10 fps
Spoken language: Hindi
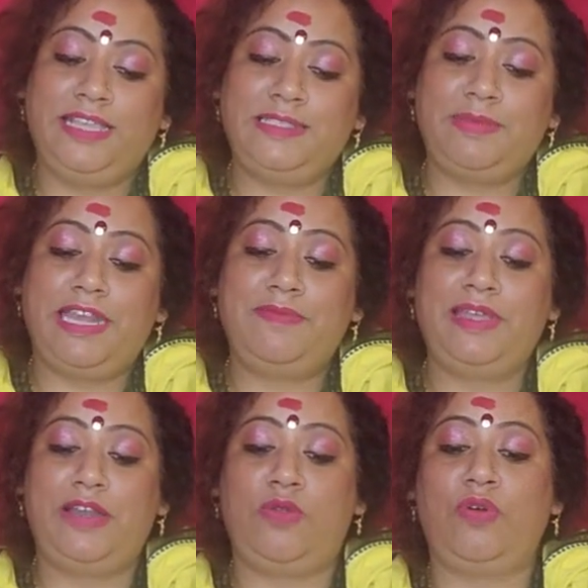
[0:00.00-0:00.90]
इस महीने
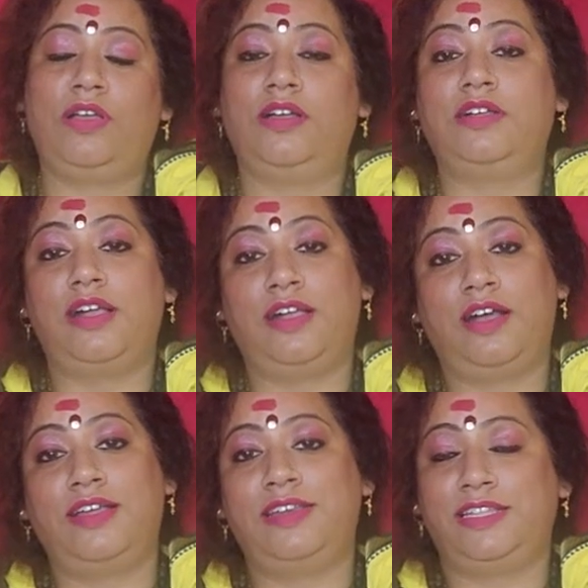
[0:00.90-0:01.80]
लोग
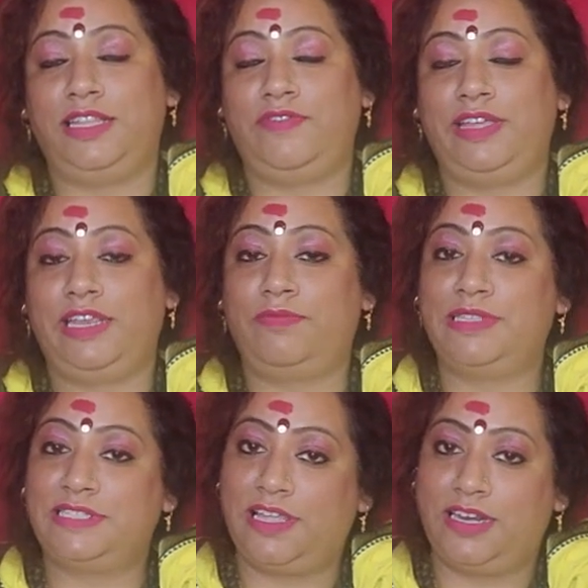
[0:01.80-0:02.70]
गंगा नदी वगैरह में
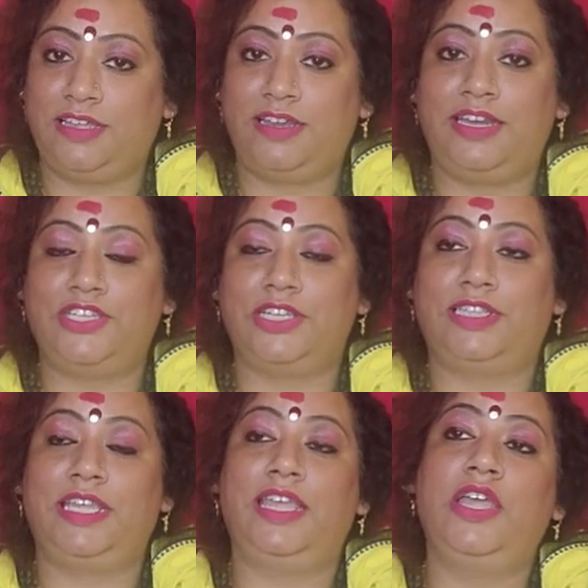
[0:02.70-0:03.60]
स्नान करने
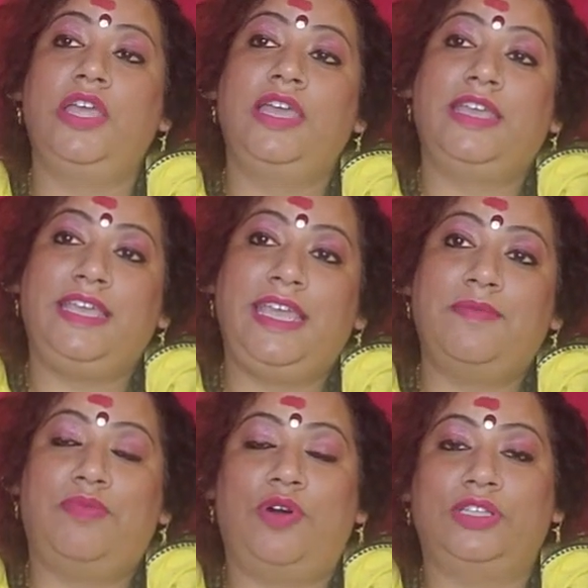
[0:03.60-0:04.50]
जाते हैं ये
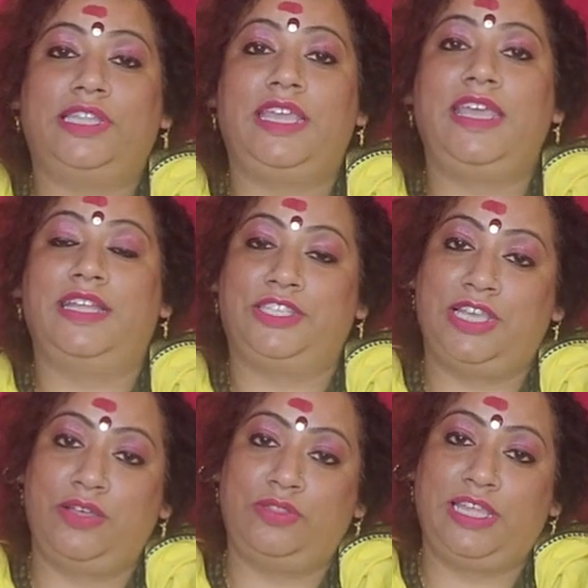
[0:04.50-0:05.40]
बहुत ही
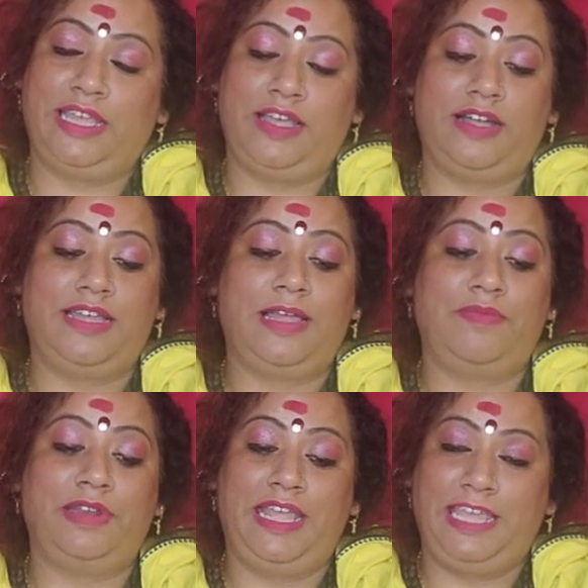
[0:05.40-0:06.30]
अच्छा होता है अगर
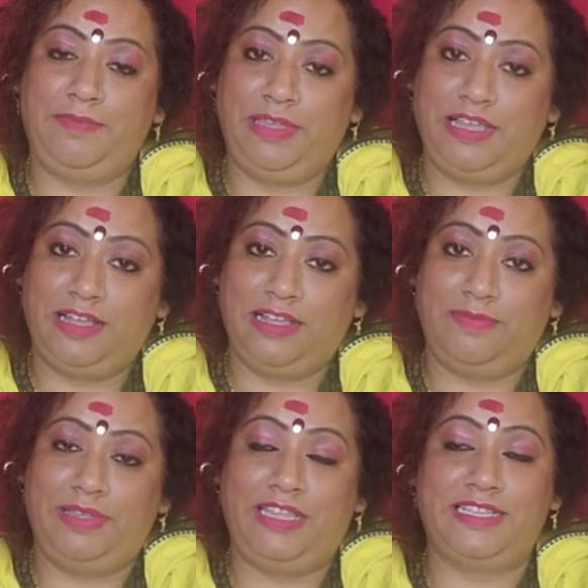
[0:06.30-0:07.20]
आप नहीं भी गंगा
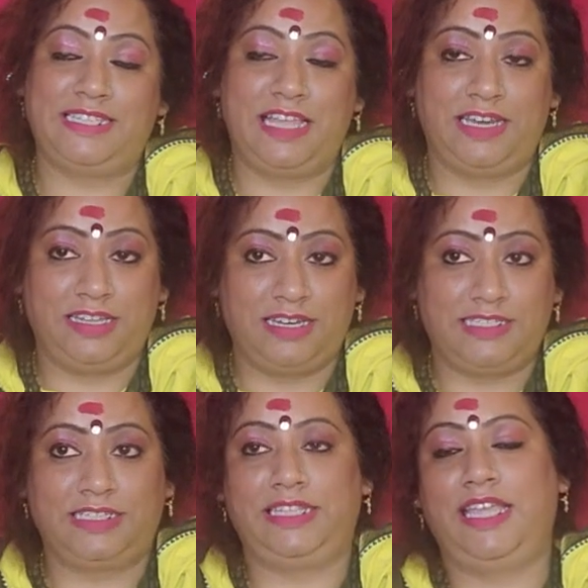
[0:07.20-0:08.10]
में स्नान कर
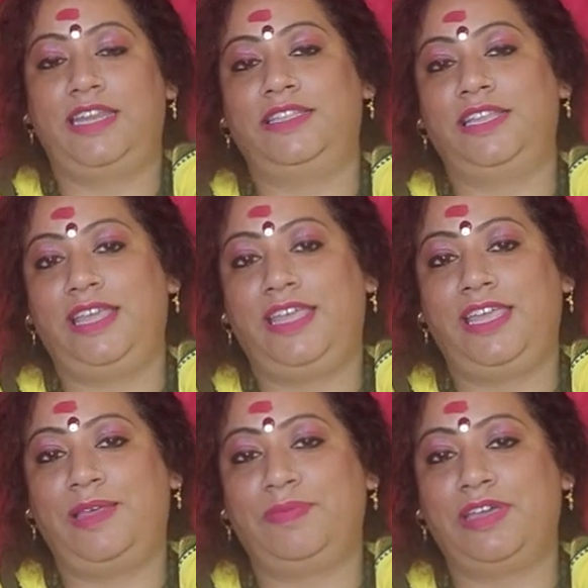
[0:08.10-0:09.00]
सकते हैं नदी नहीं
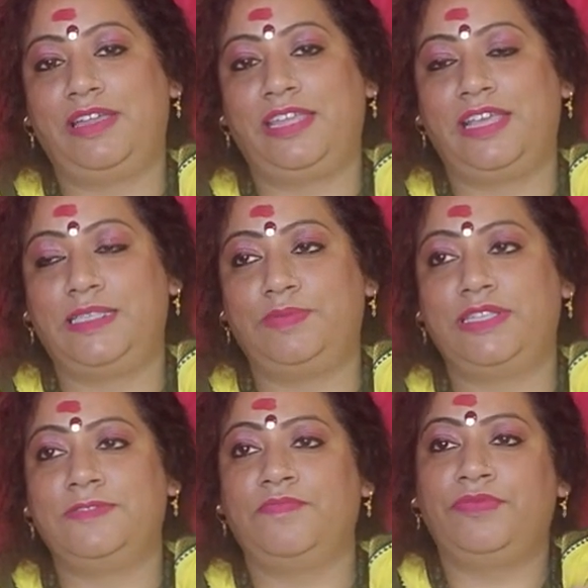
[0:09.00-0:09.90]
है आपके घर के
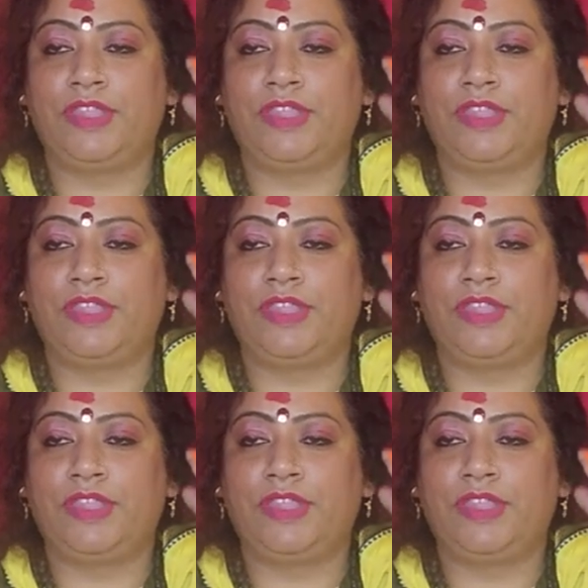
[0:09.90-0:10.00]
आसपास